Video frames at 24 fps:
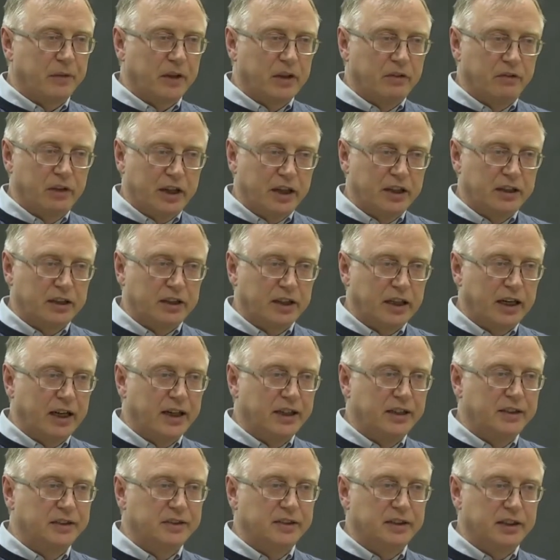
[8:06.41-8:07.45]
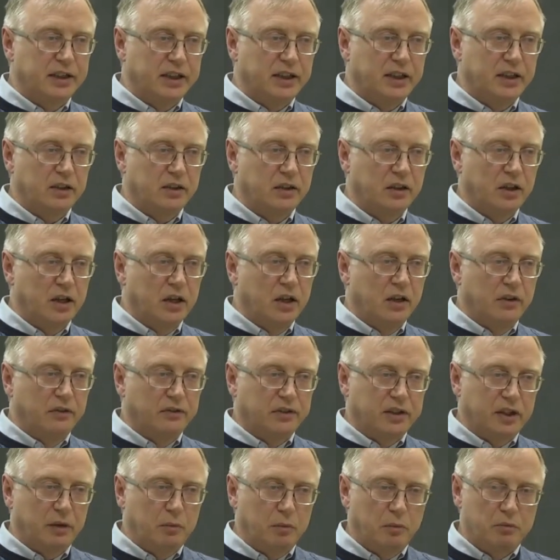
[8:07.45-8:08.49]
говорит о языке
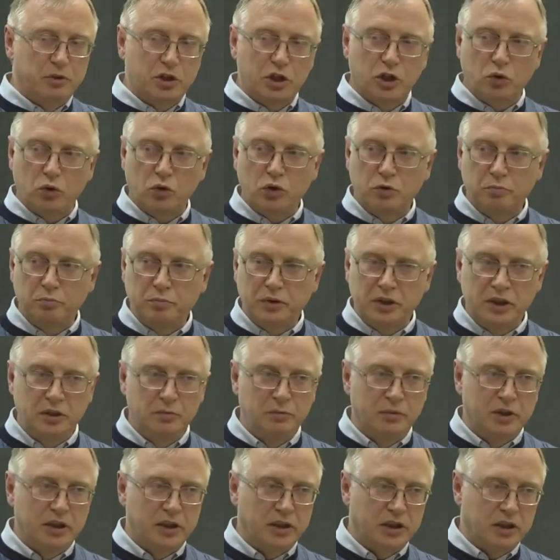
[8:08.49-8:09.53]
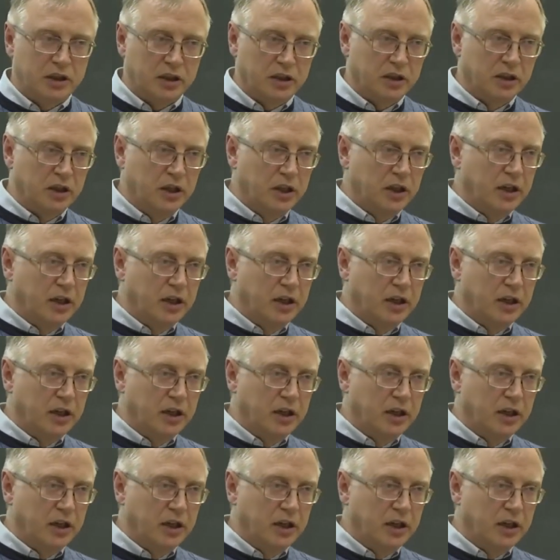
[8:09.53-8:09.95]
в самом широком понимании –